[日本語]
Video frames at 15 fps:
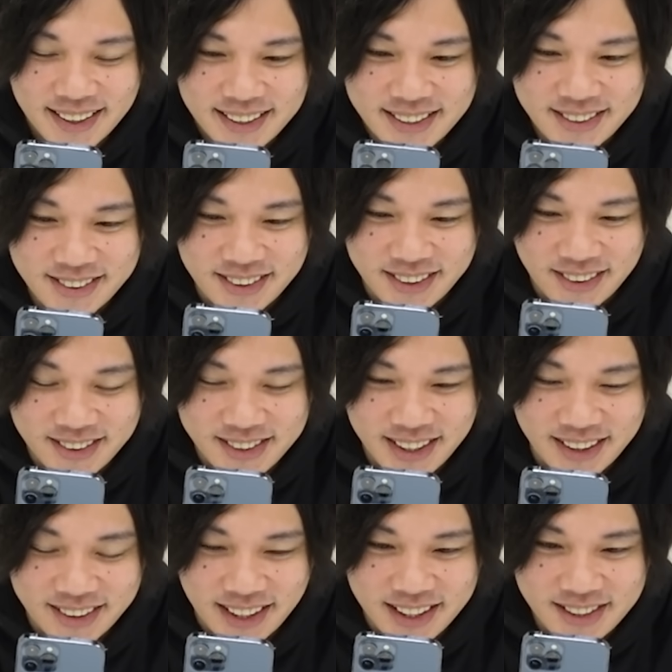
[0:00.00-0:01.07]
ちょっと拾いづ
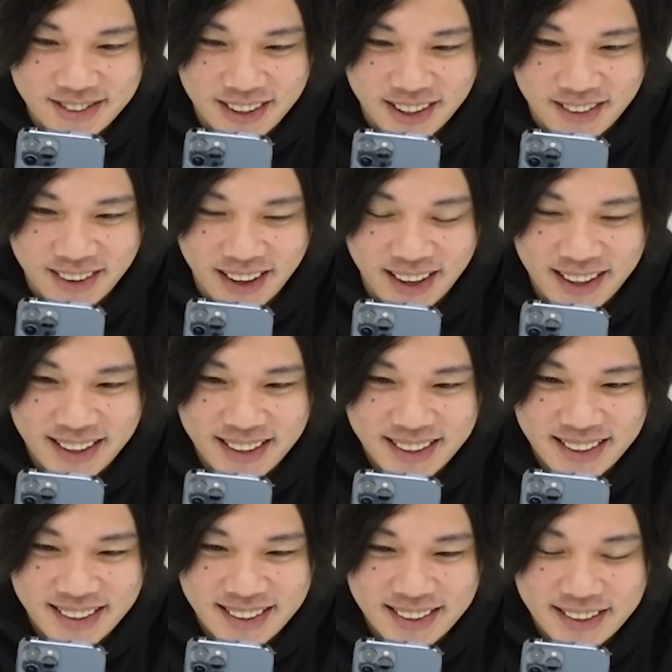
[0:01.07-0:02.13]
らいけど大丈夫かなこれ
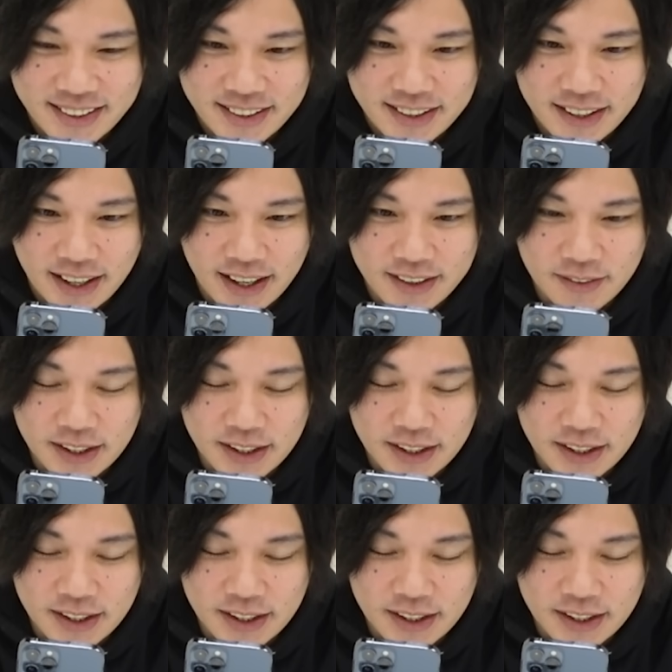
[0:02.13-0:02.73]
は